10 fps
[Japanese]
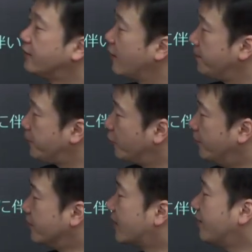天平
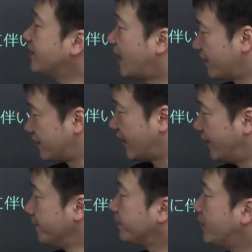文化は奈良時
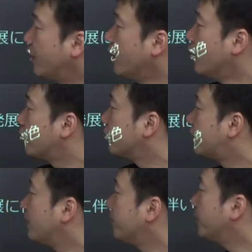代で、この
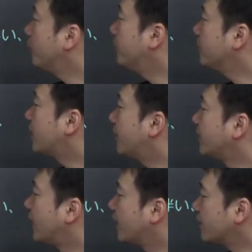天平文化は
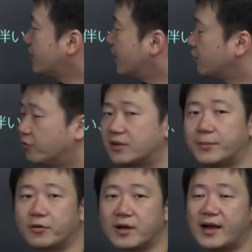奈良時代どんな
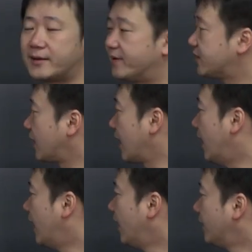ものがありましたか。